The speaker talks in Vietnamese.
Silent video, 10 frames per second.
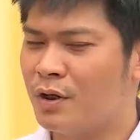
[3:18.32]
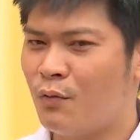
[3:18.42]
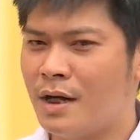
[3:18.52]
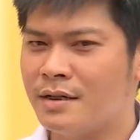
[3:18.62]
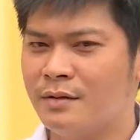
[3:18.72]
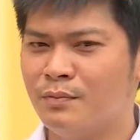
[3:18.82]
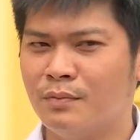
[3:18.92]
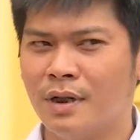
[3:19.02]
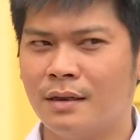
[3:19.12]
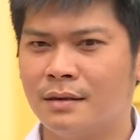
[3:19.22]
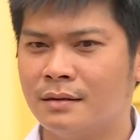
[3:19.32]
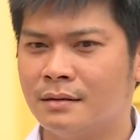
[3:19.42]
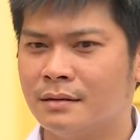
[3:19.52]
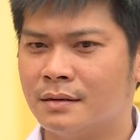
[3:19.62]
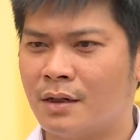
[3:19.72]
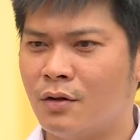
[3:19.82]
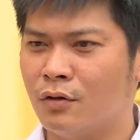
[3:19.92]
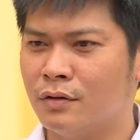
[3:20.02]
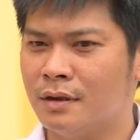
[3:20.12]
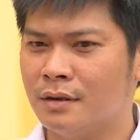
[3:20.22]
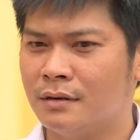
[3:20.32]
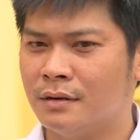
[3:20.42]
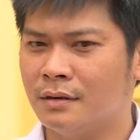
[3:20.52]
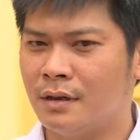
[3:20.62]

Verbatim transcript: cái quá trình mà các con ờ,